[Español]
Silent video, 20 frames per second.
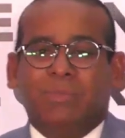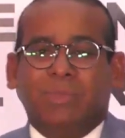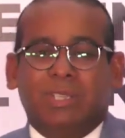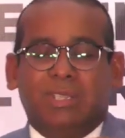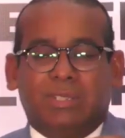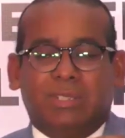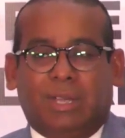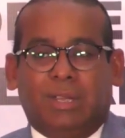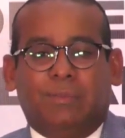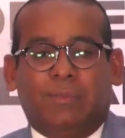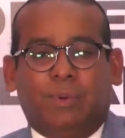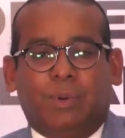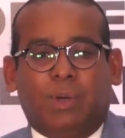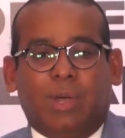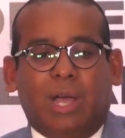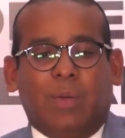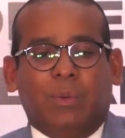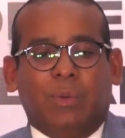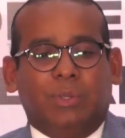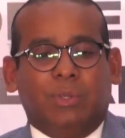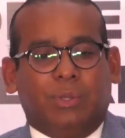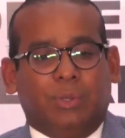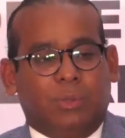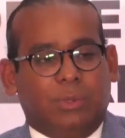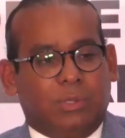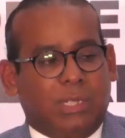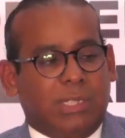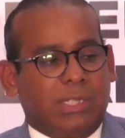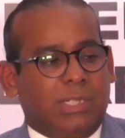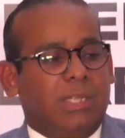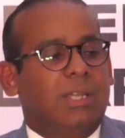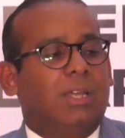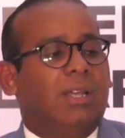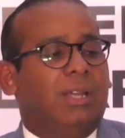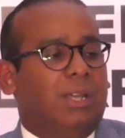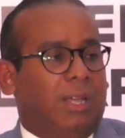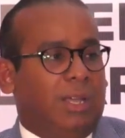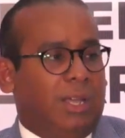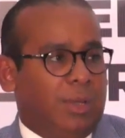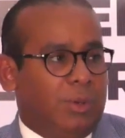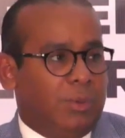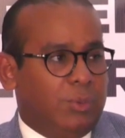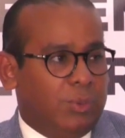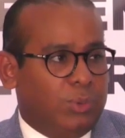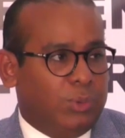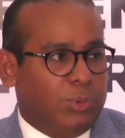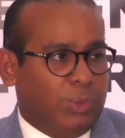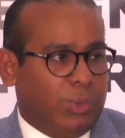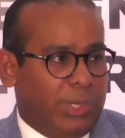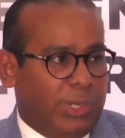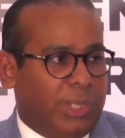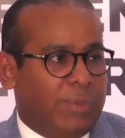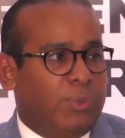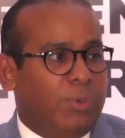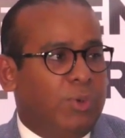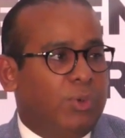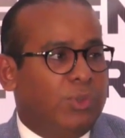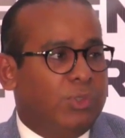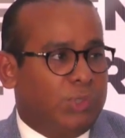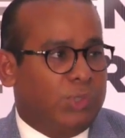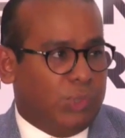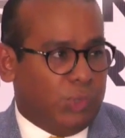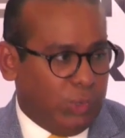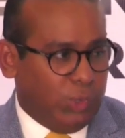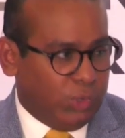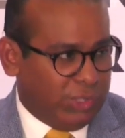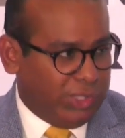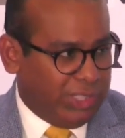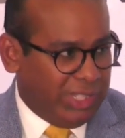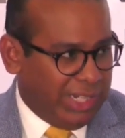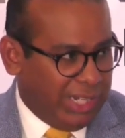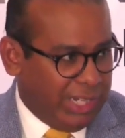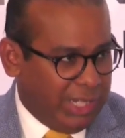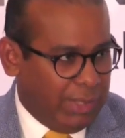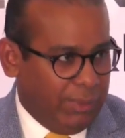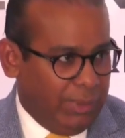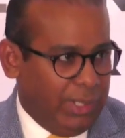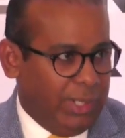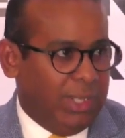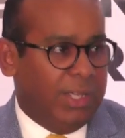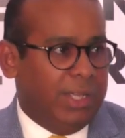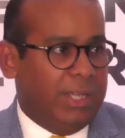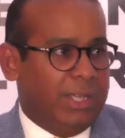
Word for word: se ha enfocado entonces en un turismo sostenible.